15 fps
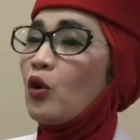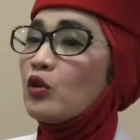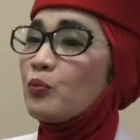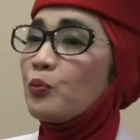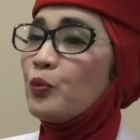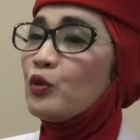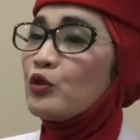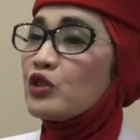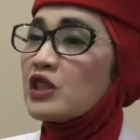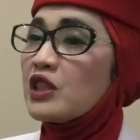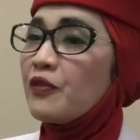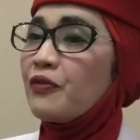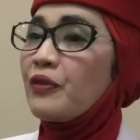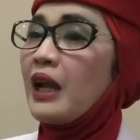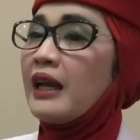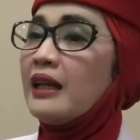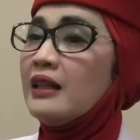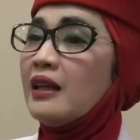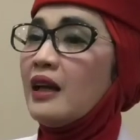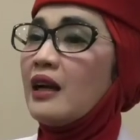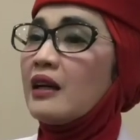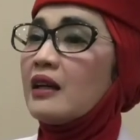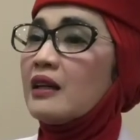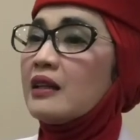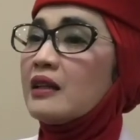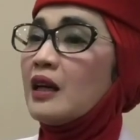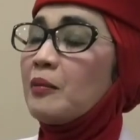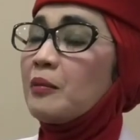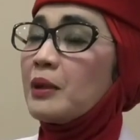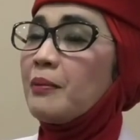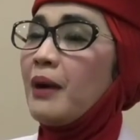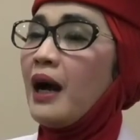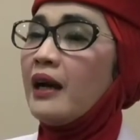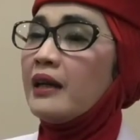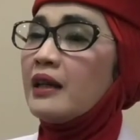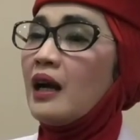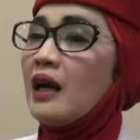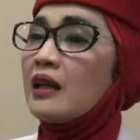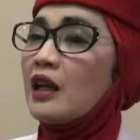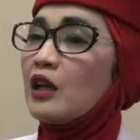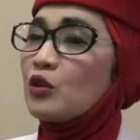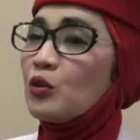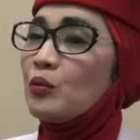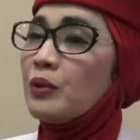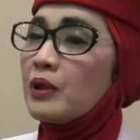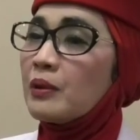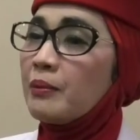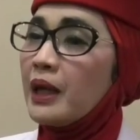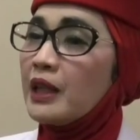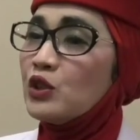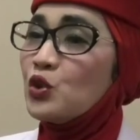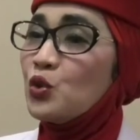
kompulsif lainnya yang berbahaya yaitu bermain